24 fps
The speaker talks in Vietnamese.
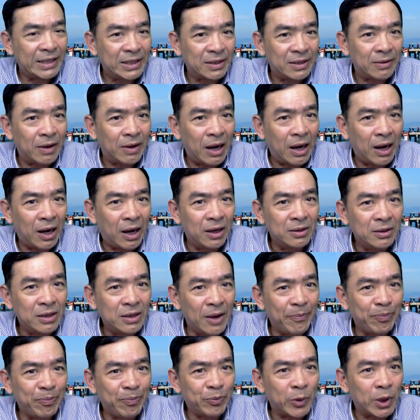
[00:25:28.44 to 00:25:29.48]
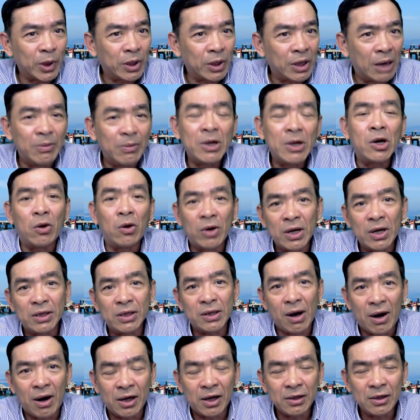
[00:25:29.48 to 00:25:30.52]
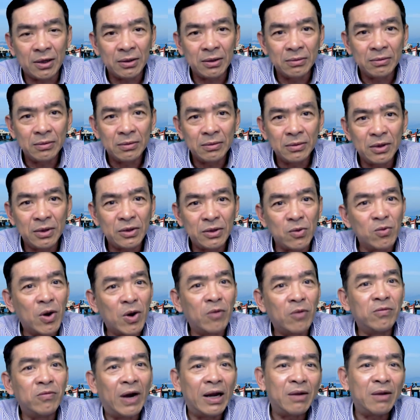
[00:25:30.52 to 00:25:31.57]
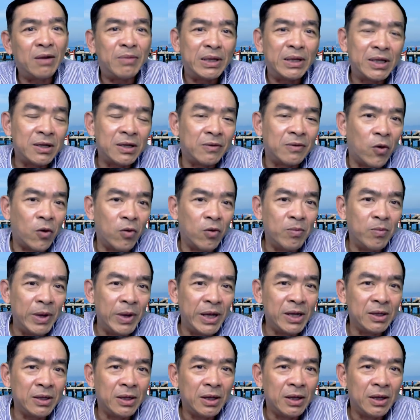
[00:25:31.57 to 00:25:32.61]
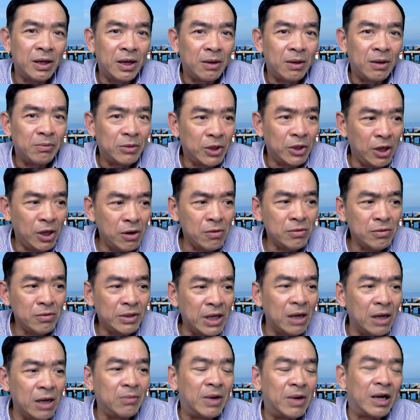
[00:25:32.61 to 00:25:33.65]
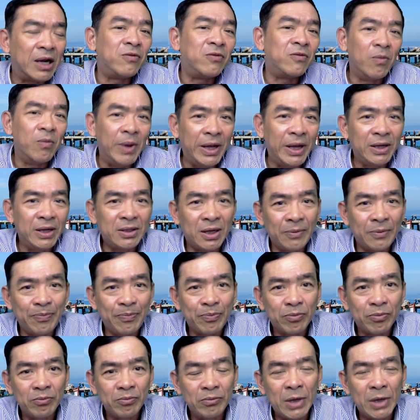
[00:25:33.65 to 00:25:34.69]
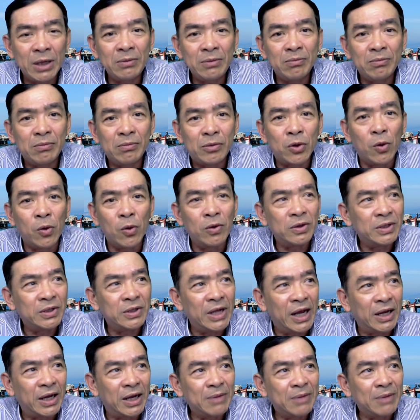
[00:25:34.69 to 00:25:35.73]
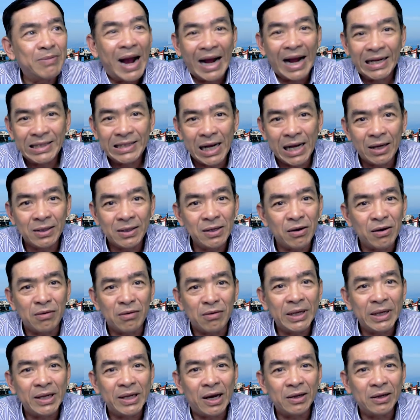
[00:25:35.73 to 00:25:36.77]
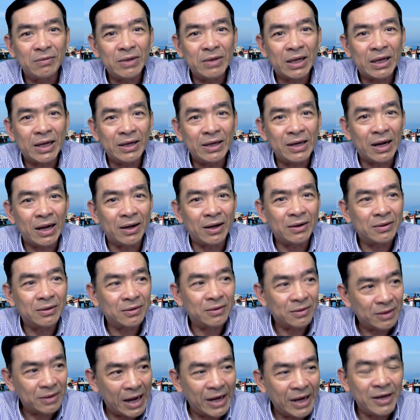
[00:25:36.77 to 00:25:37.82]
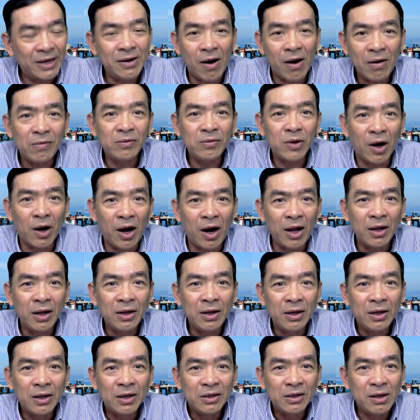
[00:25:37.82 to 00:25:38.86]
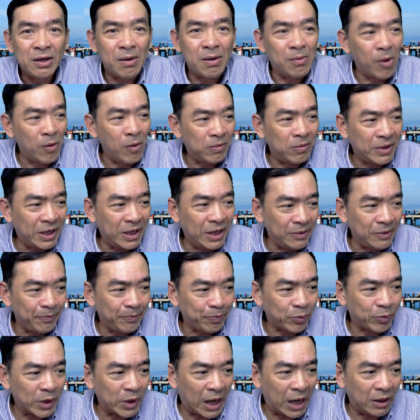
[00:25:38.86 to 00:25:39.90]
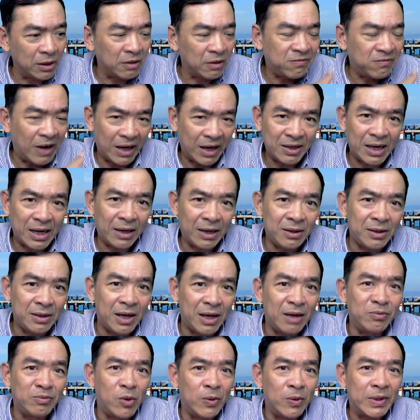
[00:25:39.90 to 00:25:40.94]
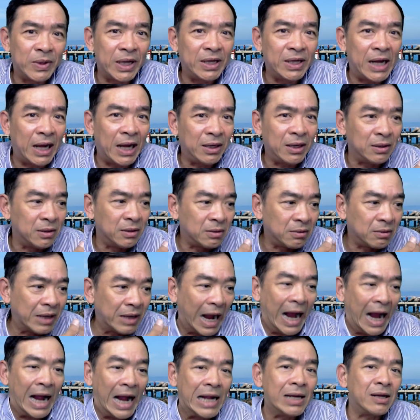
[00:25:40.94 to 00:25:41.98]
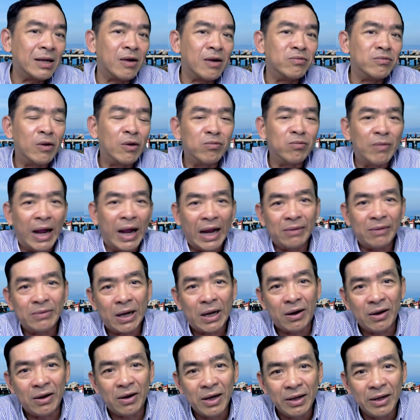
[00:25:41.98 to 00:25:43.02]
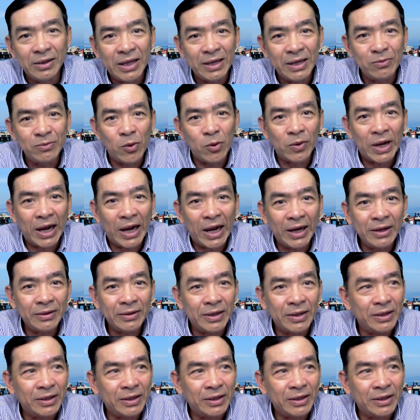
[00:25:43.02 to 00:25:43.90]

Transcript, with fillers: ở um, ở mức độ rất là nhỏ thôi nói chung không phải là mang chất thành phổ biến nếu như mà nó phổ biến đó, mới thuộc về cái bản chất chứ còn bây giờ chúng ta thấy rằng đây đó cũng có nhưng mà một khi đã được phản ánh lên một khi đã được cả cái cộng đồng mạng mà họ lên tiếng một cái thì